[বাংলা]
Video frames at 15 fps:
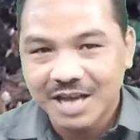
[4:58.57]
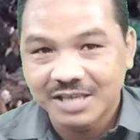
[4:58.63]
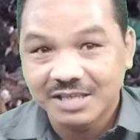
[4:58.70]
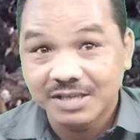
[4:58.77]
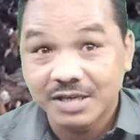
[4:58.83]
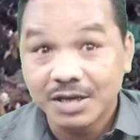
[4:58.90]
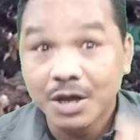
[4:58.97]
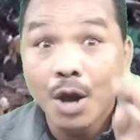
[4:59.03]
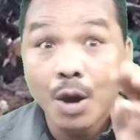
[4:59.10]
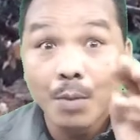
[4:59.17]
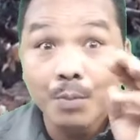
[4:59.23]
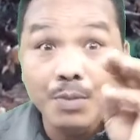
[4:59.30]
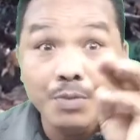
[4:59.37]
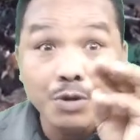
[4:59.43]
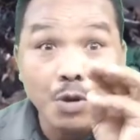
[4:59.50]
নিয়ে আসি
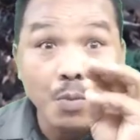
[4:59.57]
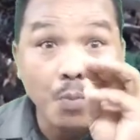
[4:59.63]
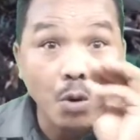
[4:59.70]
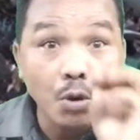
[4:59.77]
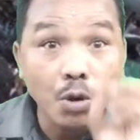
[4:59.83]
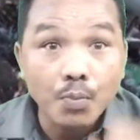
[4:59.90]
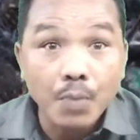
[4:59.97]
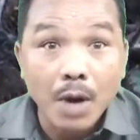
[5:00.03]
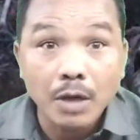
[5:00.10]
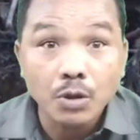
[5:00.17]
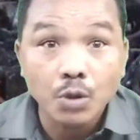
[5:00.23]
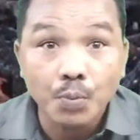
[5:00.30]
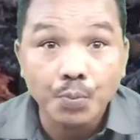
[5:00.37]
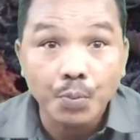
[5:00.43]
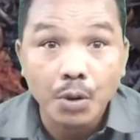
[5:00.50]
বিভিন্ন বন্যপ্রাণী
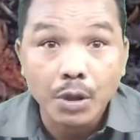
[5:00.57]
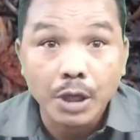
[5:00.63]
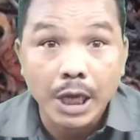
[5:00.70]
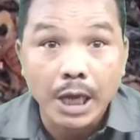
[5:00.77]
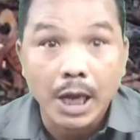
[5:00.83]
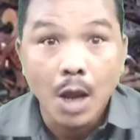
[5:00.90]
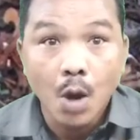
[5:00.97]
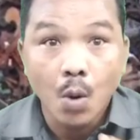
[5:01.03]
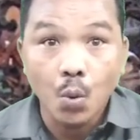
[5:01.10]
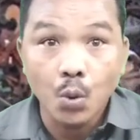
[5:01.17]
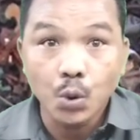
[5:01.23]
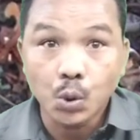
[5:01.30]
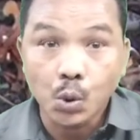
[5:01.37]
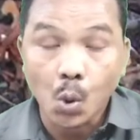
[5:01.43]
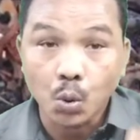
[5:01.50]
সম্পর্কে
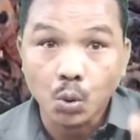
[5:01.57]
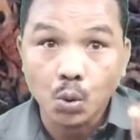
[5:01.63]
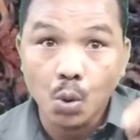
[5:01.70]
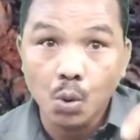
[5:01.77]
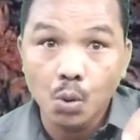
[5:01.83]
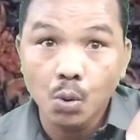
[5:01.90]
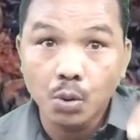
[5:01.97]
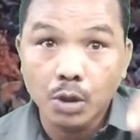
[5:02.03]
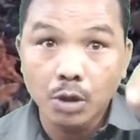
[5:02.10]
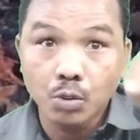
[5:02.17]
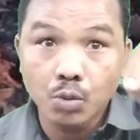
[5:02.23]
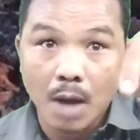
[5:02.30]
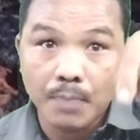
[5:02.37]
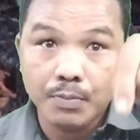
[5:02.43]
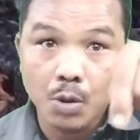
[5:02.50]
ওই তথ্যগুলো
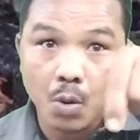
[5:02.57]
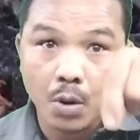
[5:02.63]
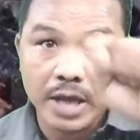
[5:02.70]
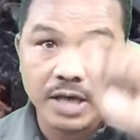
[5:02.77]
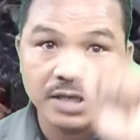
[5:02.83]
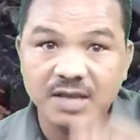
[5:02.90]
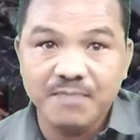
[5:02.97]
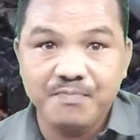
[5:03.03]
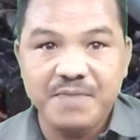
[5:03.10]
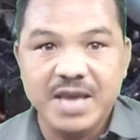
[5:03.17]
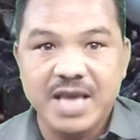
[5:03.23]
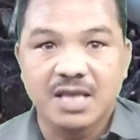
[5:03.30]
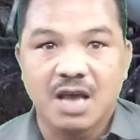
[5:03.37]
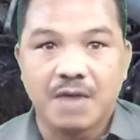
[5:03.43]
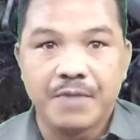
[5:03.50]
কিন্তু আপনি অনায়াসে
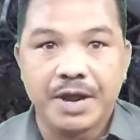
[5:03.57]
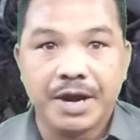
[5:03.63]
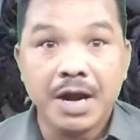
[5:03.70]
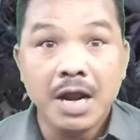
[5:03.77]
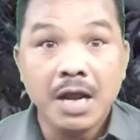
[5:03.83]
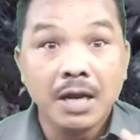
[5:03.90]
পেয়ে যাবেন